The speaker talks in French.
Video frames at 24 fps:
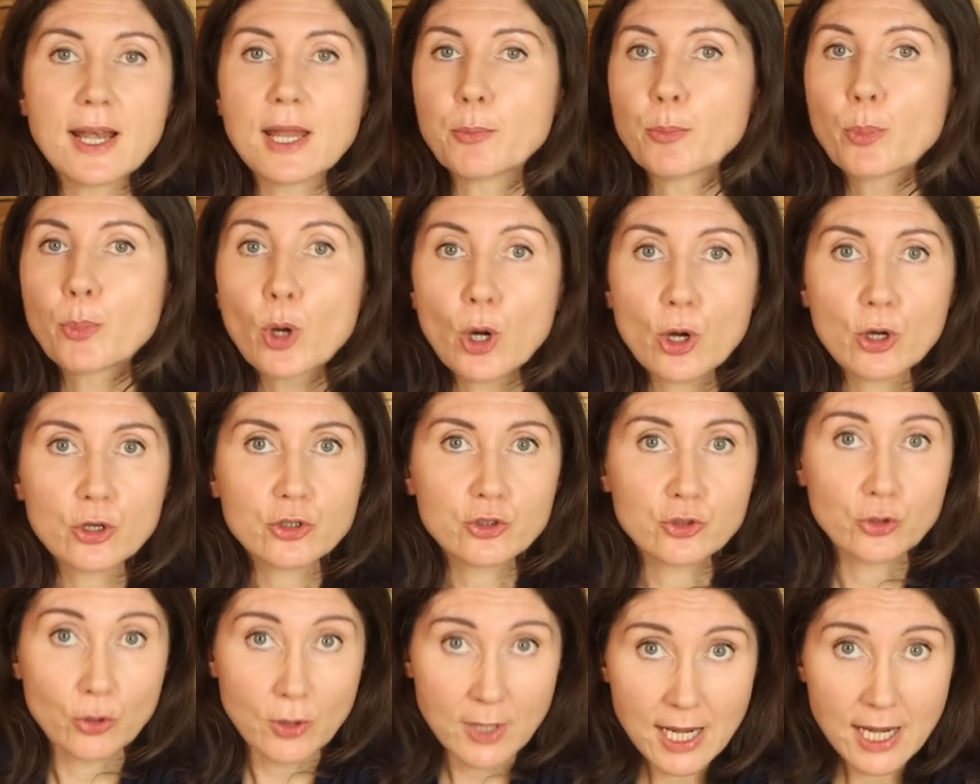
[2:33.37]
les
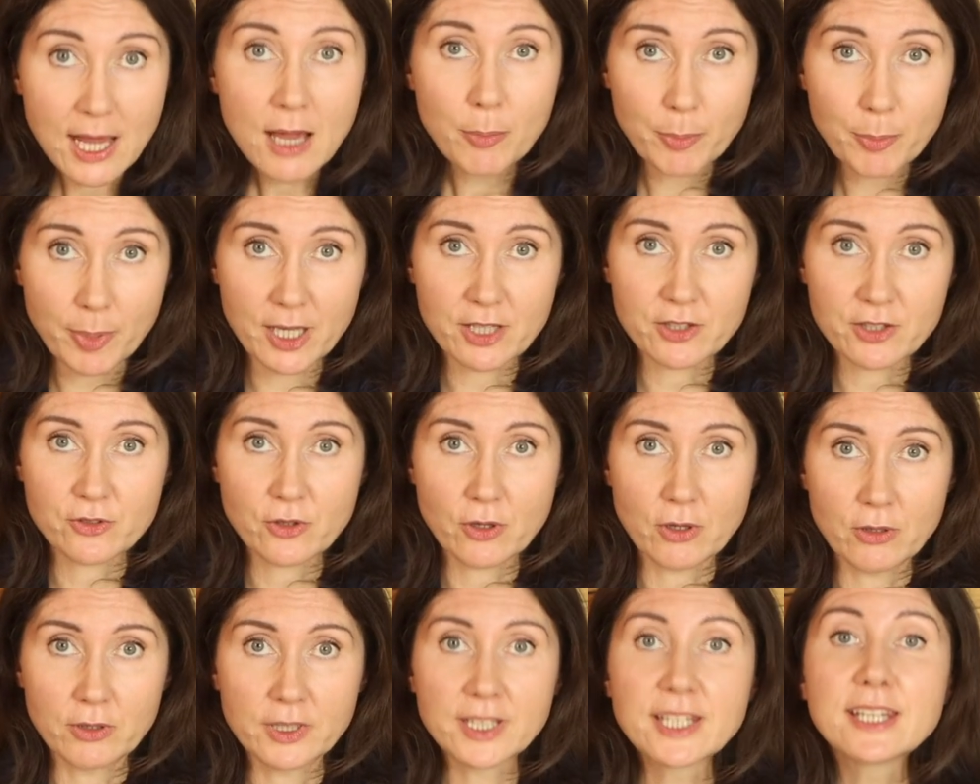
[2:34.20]
proches de la
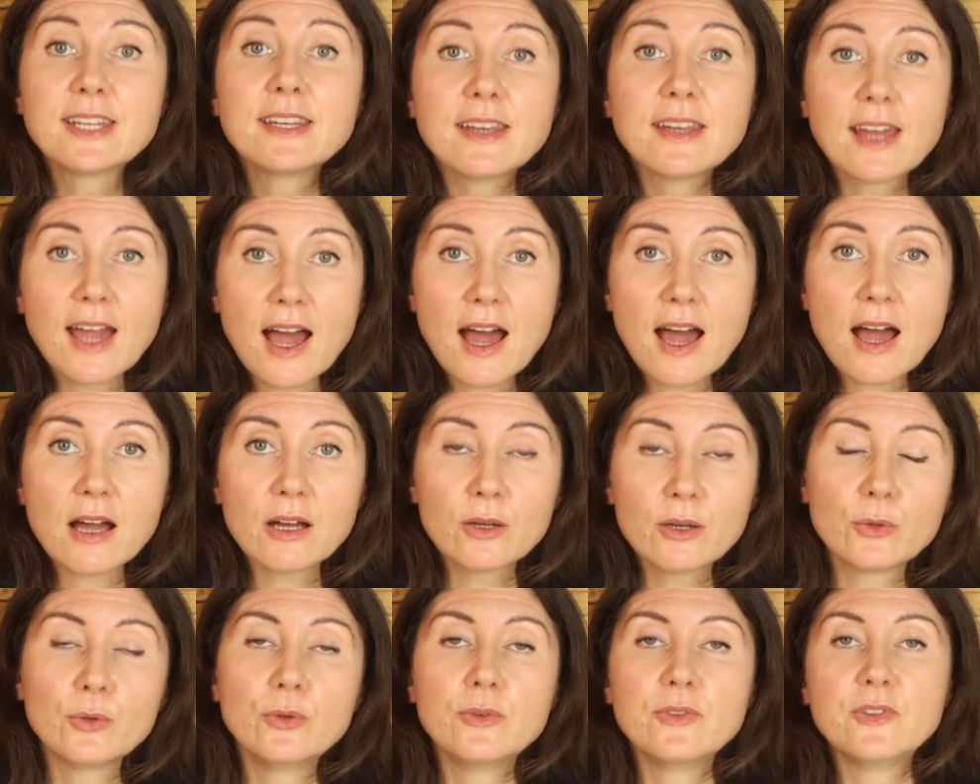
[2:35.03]
personne qui
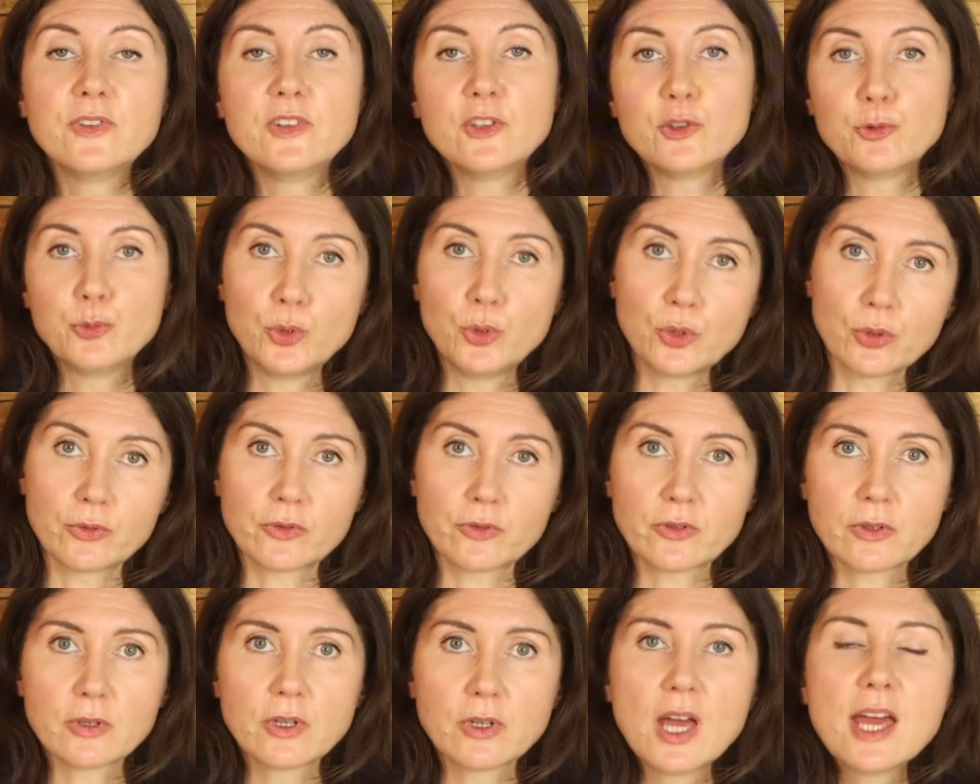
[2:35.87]
a une
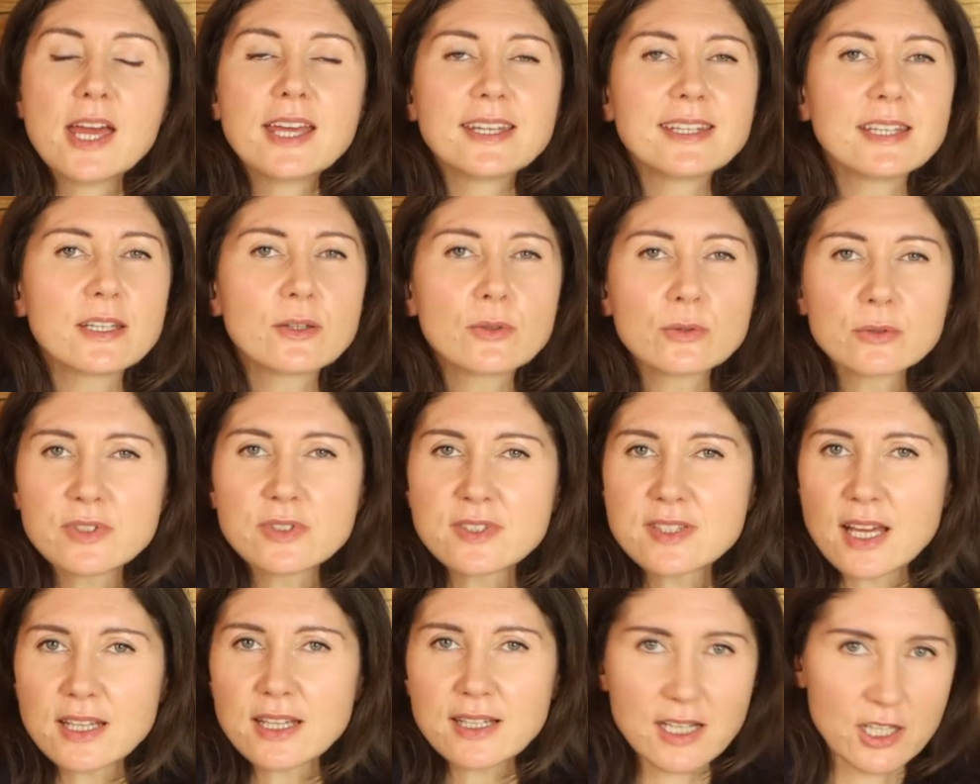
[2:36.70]
dysbiose qui
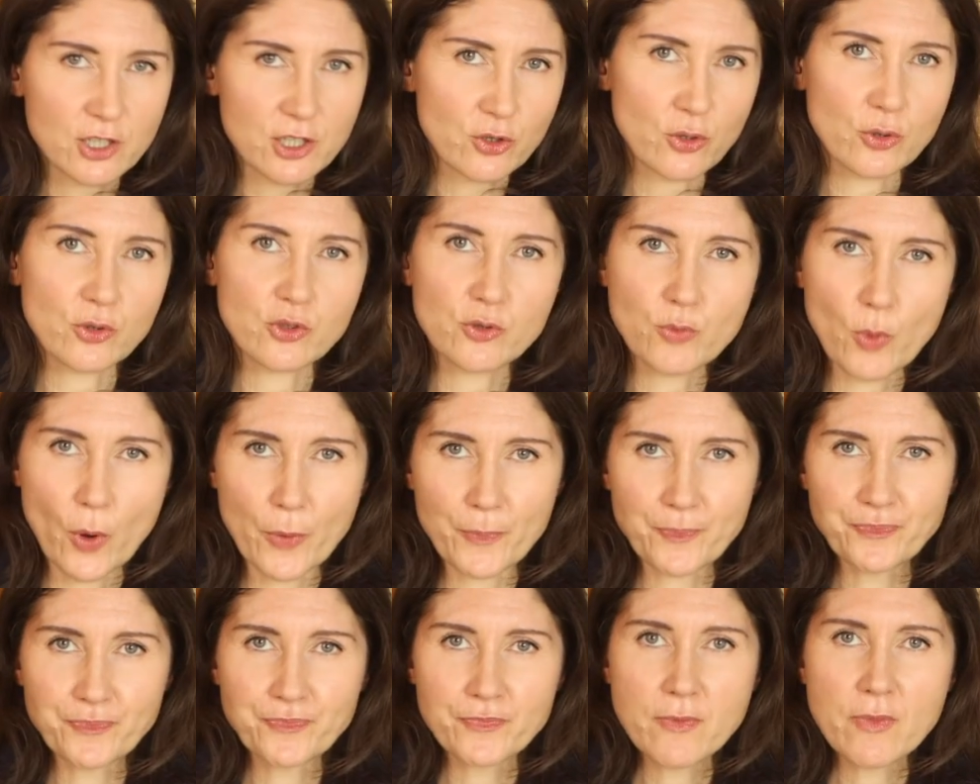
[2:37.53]
constatent les changements.